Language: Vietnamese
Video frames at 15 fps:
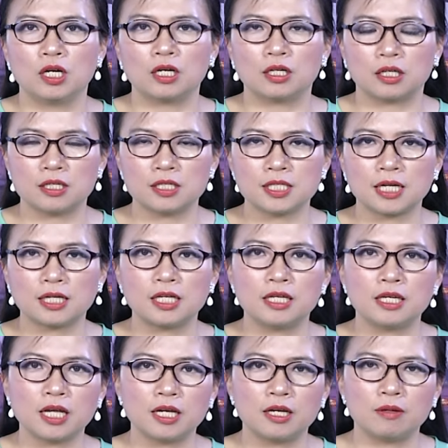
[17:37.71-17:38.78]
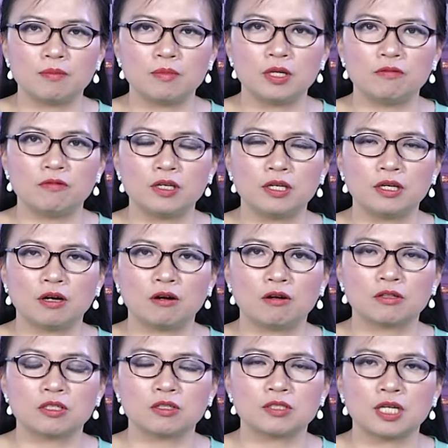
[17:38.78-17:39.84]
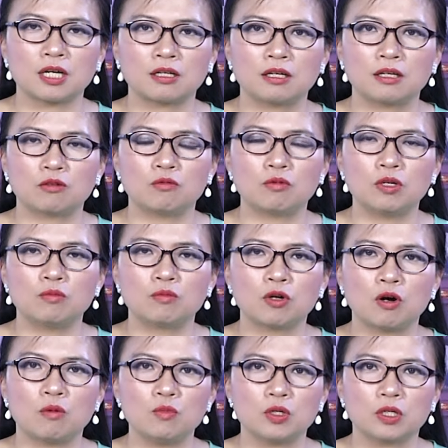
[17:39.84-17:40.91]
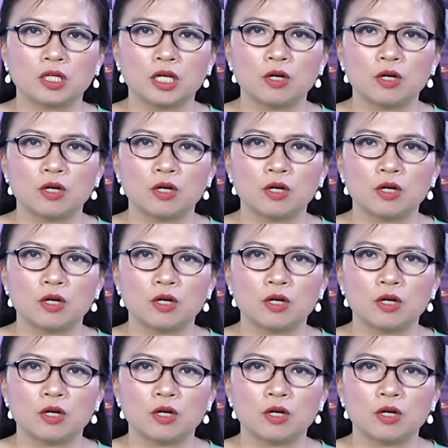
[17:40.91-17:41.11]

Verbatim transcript: à, cái sáng kiến này bởi vì họ cho rằng là cũng không có một